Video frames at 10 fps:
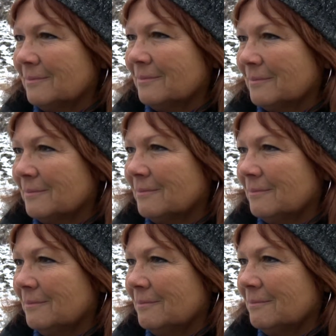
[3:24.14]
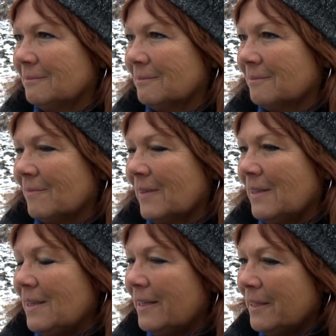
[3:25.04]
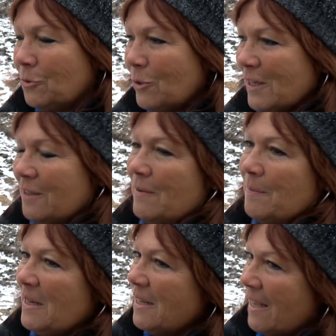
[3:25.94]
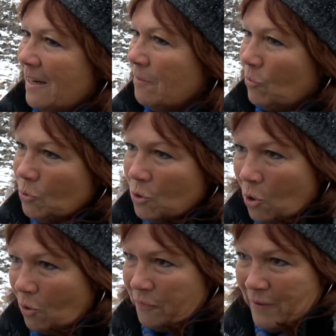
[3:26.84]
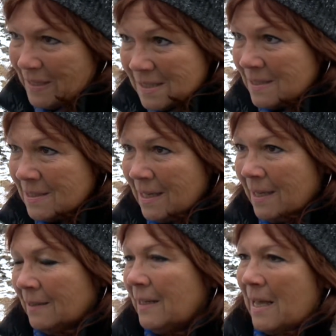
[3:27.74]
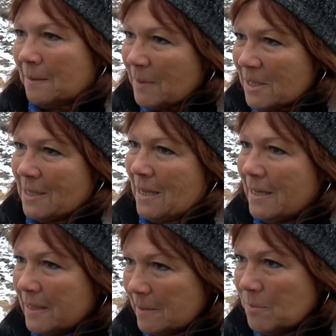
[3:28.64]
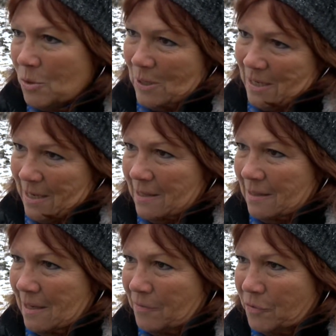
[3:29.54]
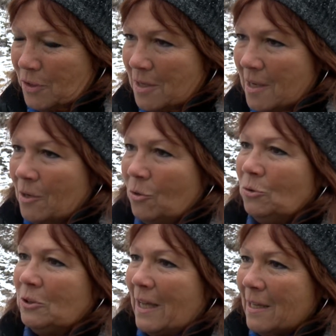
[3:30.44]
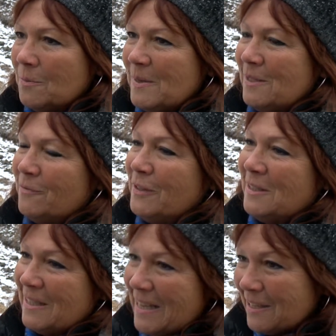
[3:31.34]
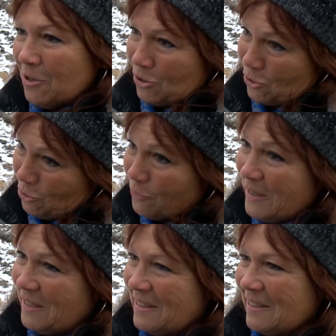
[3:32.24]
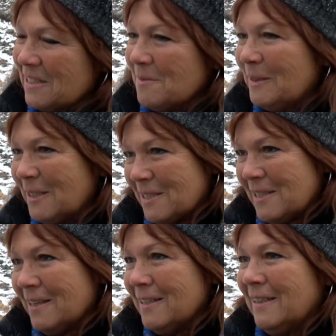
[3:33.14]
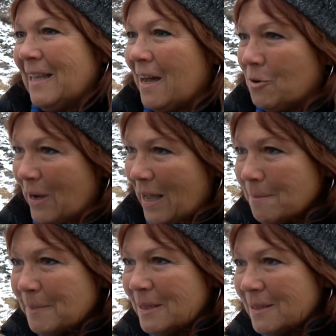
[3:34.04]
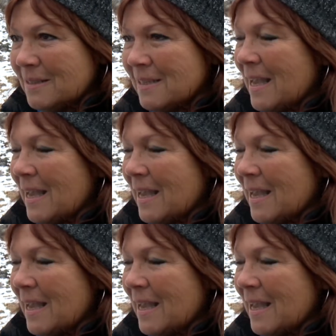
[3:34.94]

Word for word: oder das Obst zu ernten. Ja, natürlich. Wenn man in einer Wohnung aufwächst, dann hat man ja gar nicht die Möglichkeit dafür. Und darum finde ich auch so wichtig, dass man das hier in La auch anbietet,